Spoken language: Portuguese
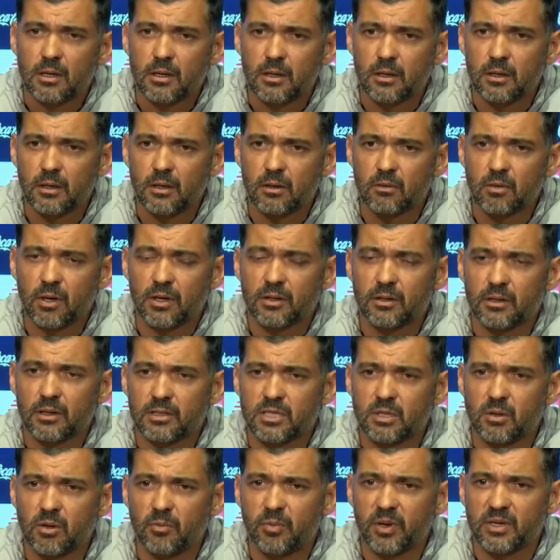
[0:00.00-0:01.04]
eh, o
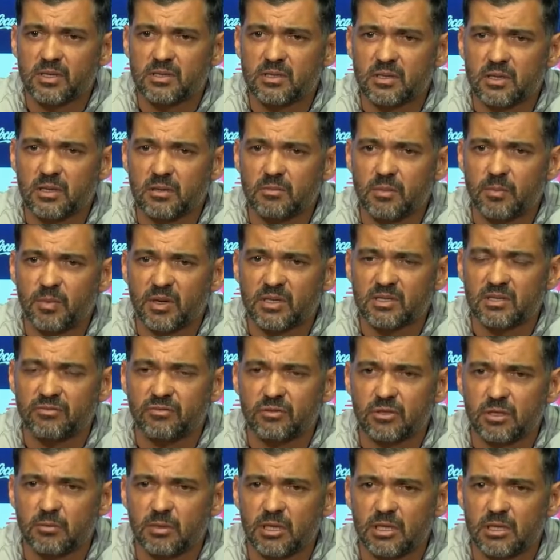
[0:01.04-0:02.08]
guarda-redes é uma peça, uma peça
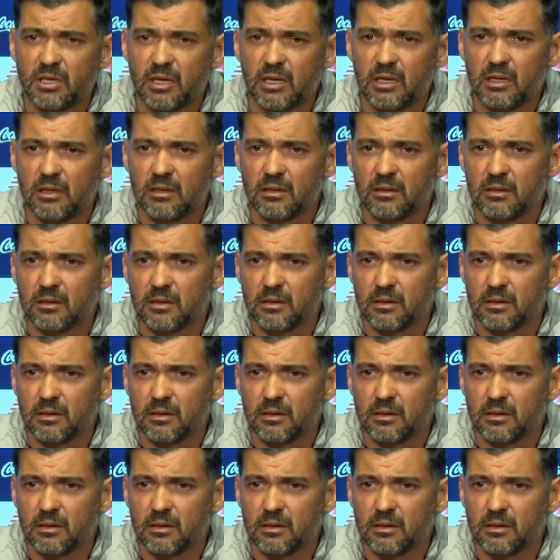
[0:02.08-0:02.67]
fundamental.